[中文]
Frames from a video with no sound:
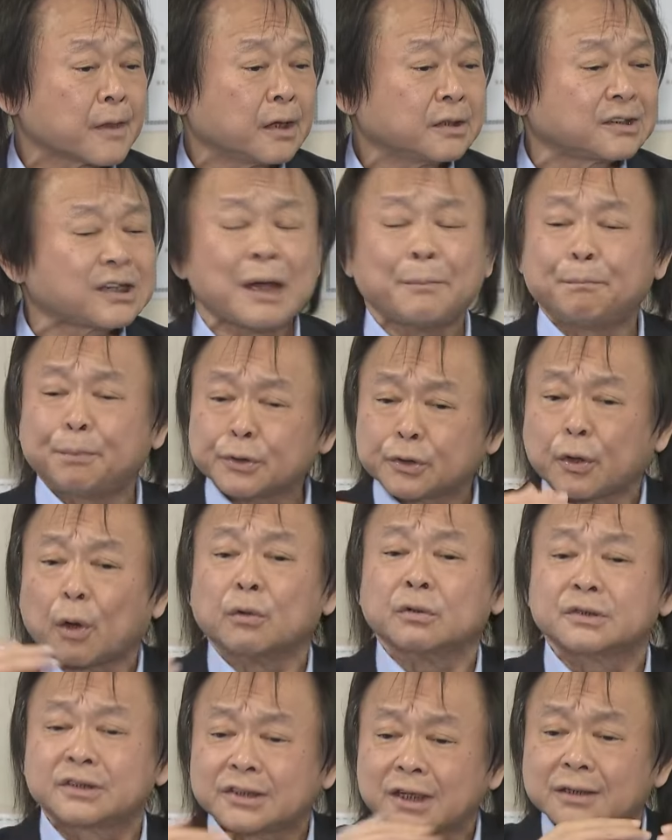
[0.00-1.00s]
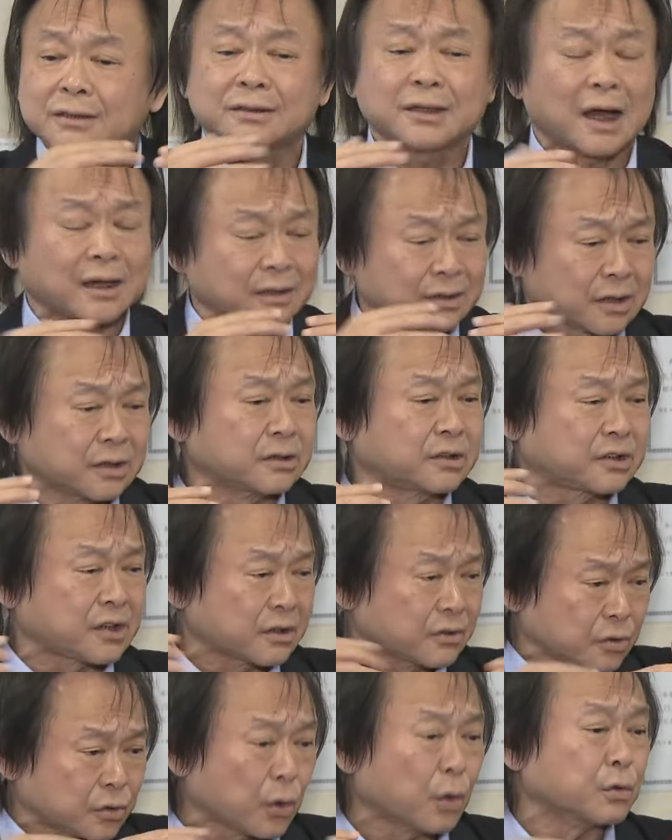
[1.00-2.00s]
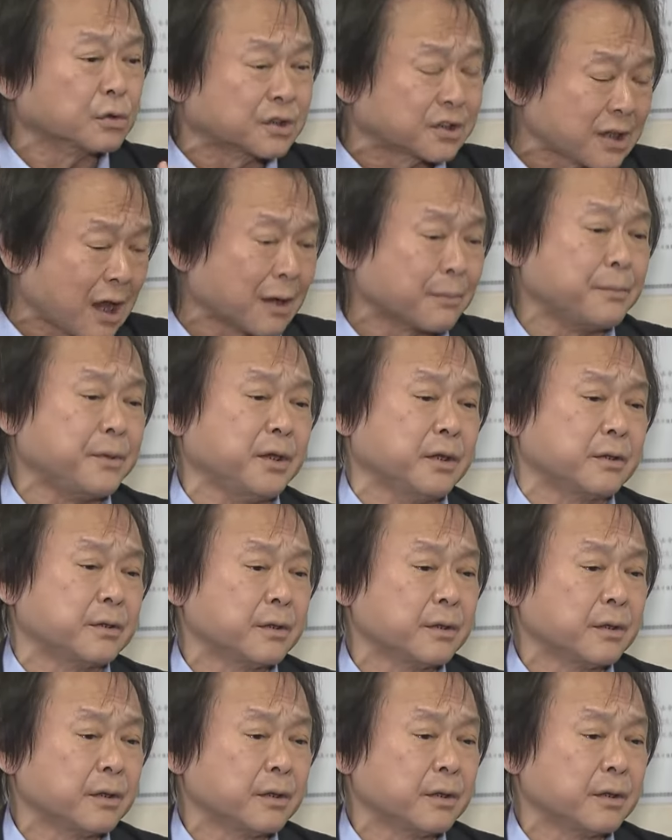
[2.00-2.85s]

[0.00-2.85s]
在不同政党的争斗上面，